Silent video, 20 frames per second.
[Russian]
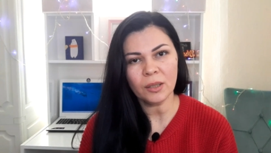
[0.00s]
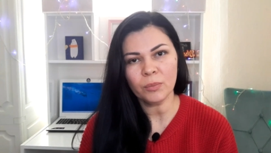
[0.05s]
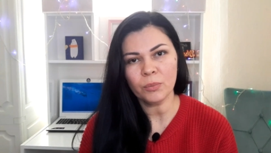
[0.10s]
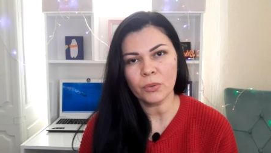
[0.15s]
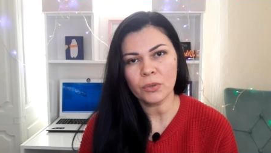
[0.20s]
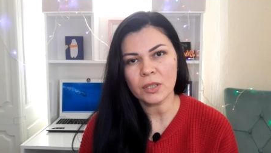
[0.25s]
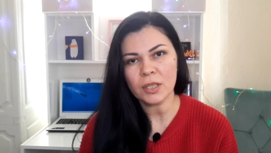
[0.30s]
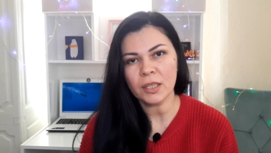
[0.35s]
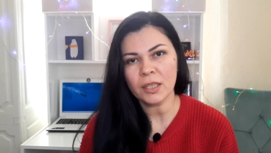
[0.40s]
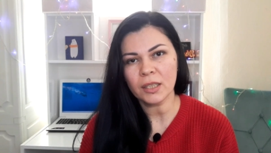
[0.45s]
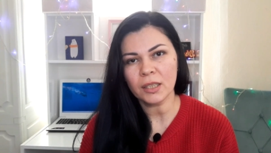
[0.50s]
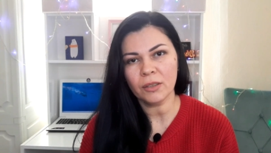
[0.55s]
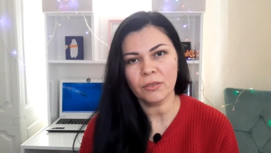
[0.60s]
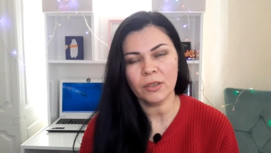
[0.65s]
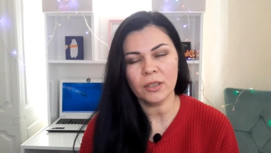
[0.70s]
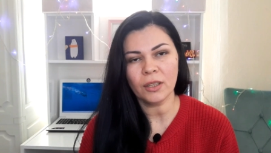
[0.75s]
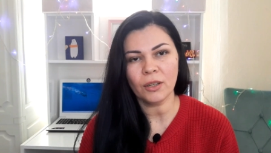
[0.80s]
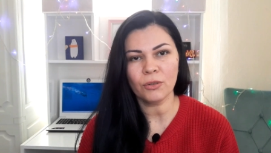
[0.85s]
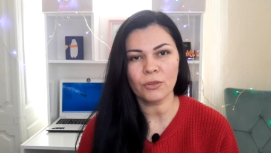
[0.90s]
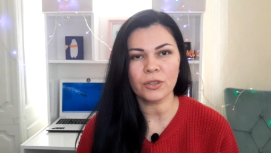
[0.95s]
И после этого
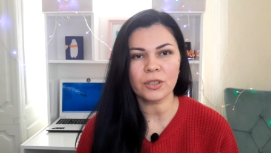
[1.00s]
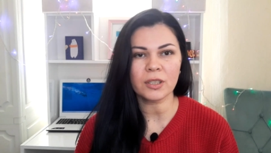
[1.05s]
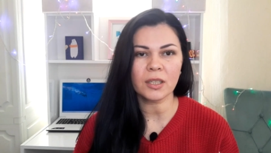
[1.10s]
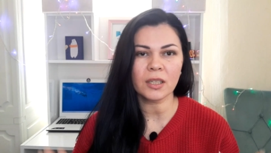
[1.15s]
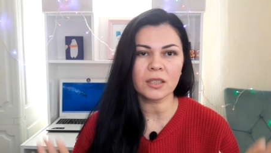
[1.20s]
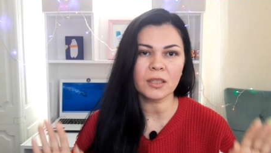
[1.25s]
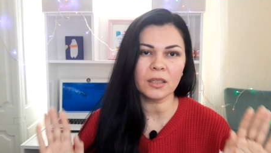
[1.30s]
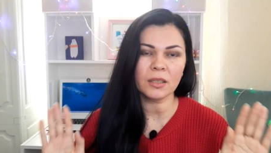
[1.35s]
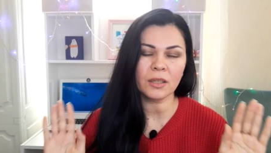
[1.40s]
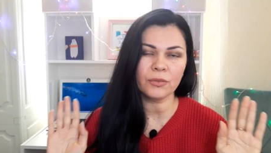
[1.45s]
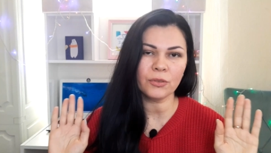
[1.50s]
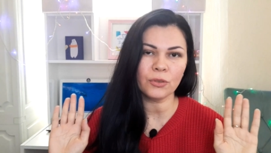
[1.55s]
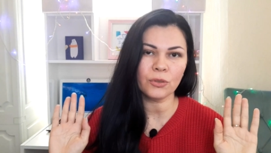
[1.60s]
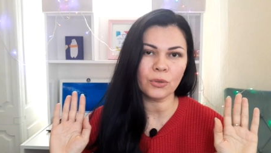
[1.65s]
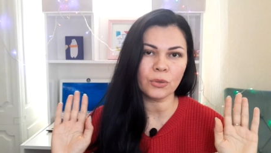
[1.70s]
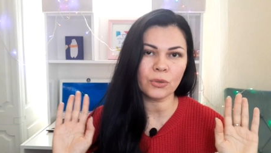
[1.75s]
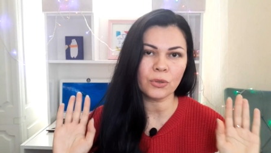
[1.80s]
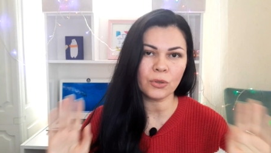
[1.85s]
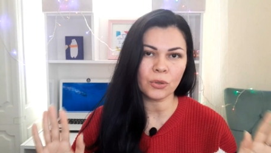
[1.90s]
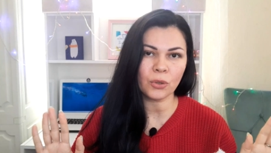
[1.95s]
я уже сказала,
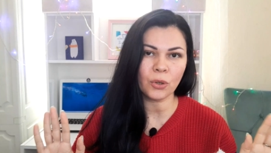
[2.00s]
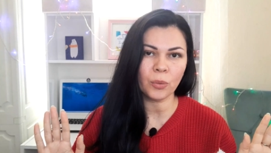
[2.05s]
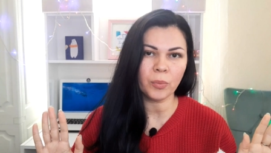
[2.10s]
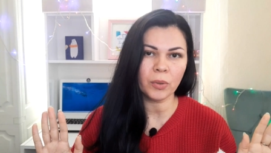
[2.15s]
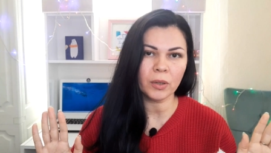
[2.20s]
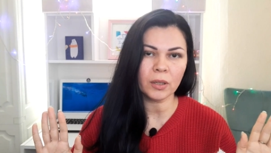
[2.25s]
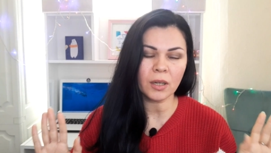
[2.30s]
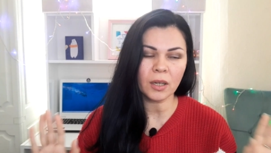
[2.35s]
все, стоп.